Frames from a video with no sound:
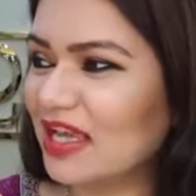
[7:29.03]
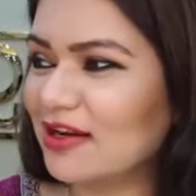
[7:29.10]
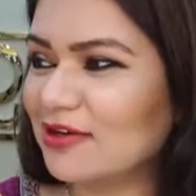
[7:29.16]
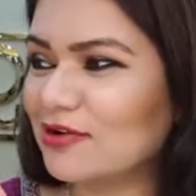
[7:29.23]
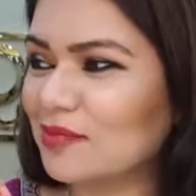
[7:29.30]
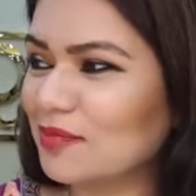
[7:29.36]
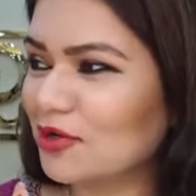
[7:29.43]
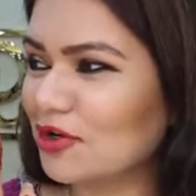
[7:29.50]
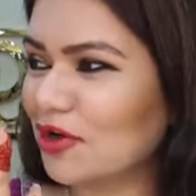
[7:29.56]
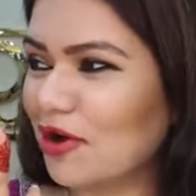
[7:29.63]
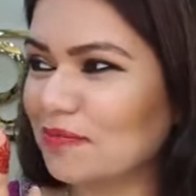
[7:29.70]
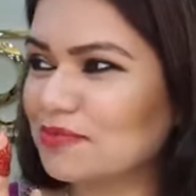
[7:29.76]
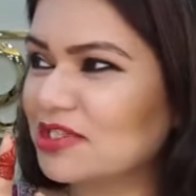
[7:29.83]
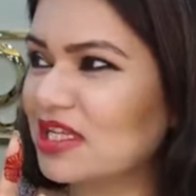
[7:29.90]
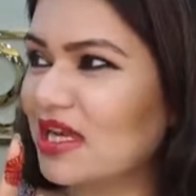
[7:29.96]
এরকম কোনো
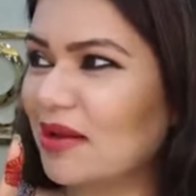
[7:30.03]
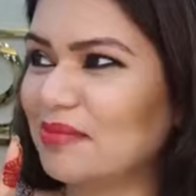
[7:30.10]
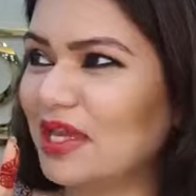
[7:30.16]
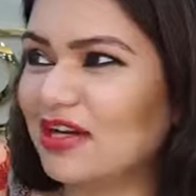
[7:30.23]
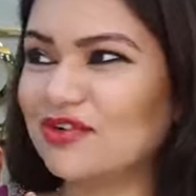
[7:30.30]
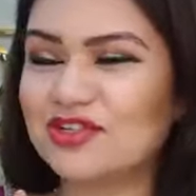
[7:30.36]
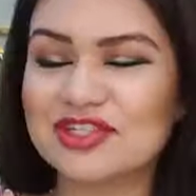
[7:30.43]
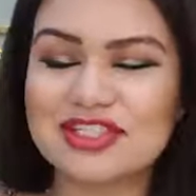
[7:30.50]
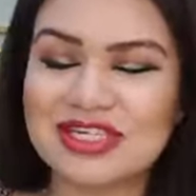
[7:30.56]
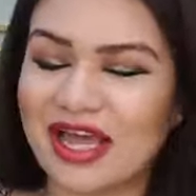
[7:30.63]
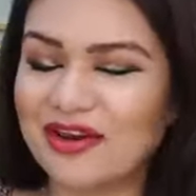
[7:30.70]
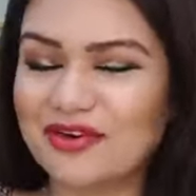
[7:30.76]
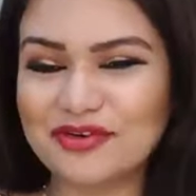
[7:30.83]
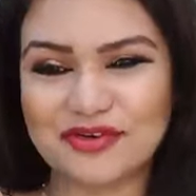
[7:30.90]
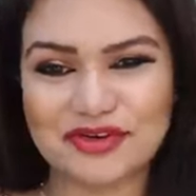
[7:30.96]
অপশন আমি এখনও
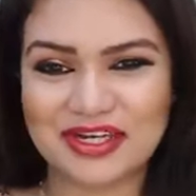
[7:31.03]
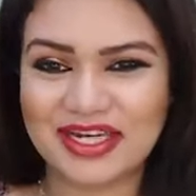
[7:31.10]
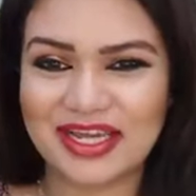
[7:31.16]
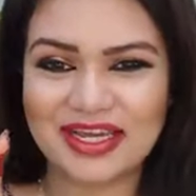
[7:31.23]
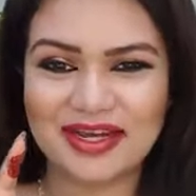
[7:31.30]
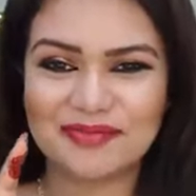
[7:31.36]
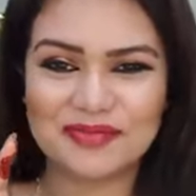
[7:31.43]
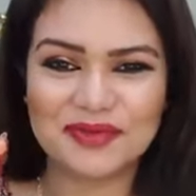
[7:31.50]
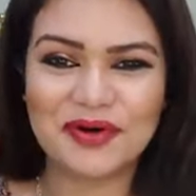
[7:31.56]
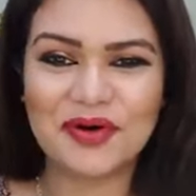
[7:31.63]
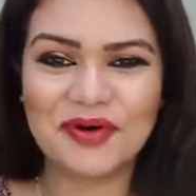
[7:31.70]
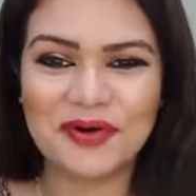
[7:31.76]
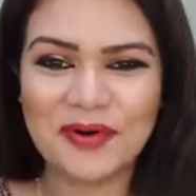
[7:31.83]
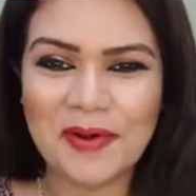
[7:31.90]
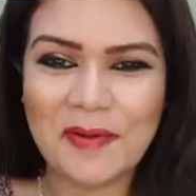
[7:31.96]
চালু করি নাই আপু
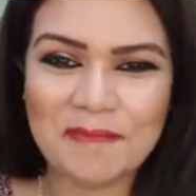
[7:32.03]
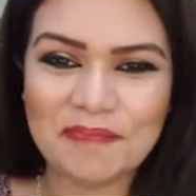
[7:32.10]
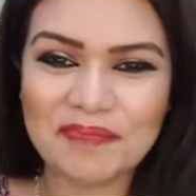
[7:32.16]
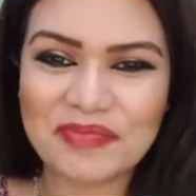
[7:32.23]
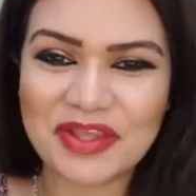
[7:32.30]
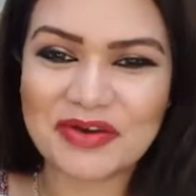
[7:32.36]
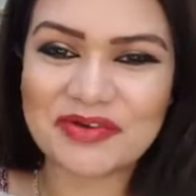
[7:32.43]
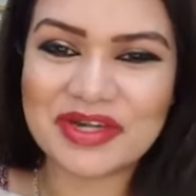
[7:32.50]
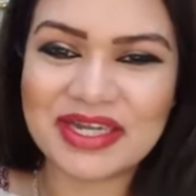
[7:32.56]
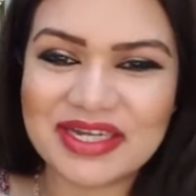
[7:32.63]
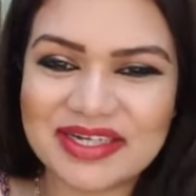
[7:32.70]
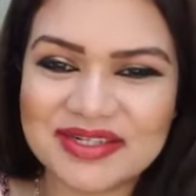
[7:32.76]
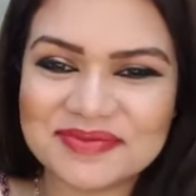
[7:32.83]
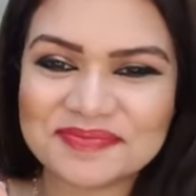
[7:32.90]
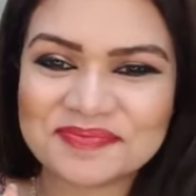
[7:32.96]
ওকে